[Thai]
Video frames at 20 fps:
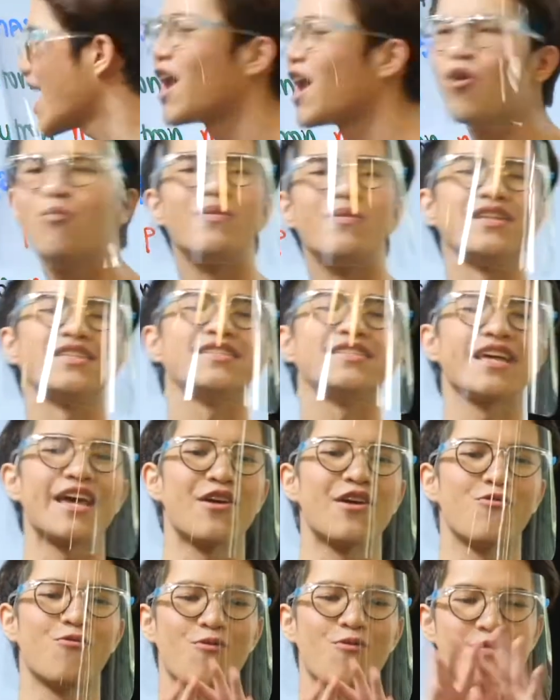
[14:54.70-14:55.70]
อารมณ์เหมือนเซ
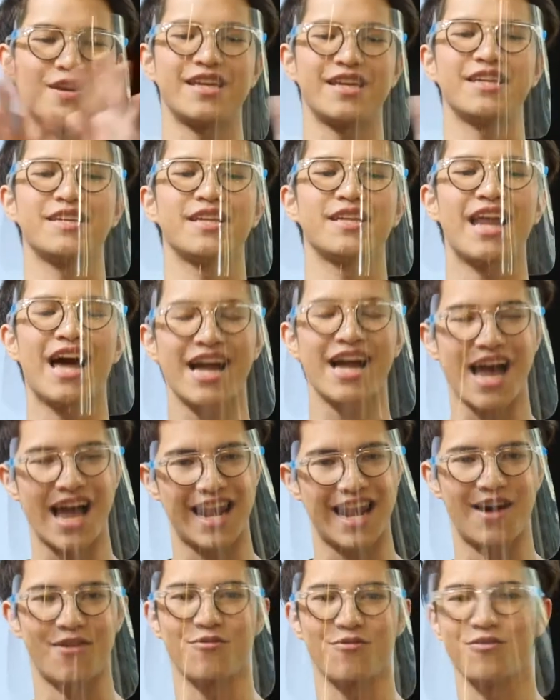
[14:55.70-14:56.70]
ลล์ในร่างกายเรา